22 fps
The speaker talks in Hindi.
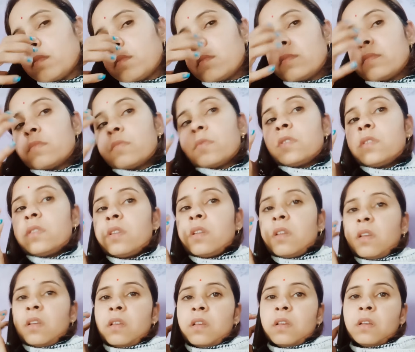सही
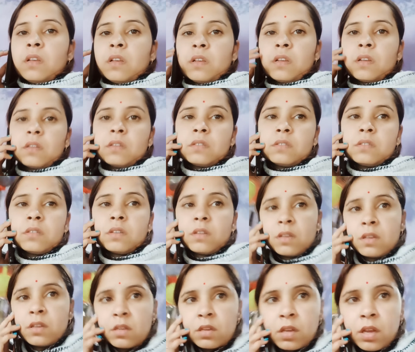है सही
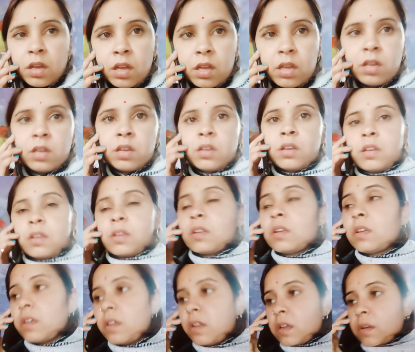है
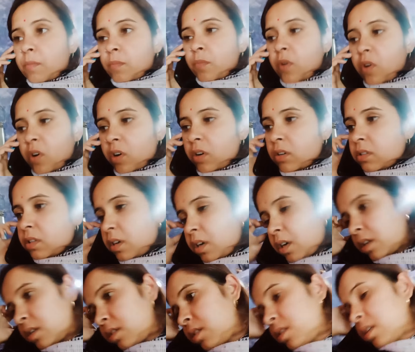बहुत
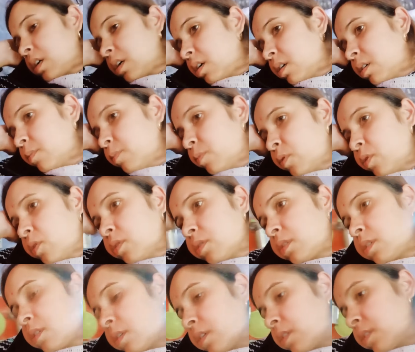खर्चा है बहुत
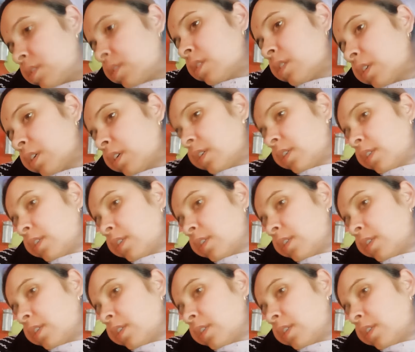खर्चा है